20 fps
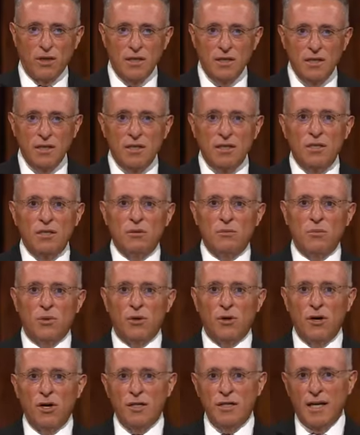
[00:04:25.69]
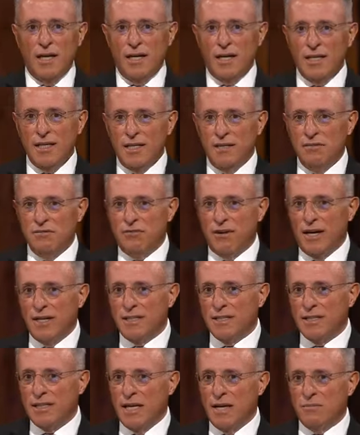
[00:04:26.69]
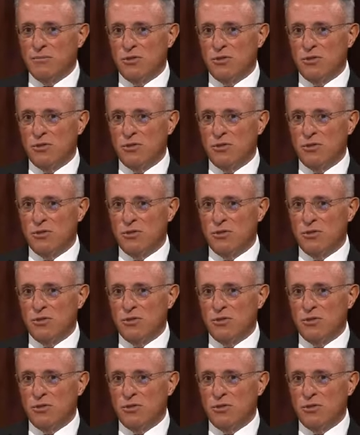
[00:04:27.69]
imediatamente desapareceu.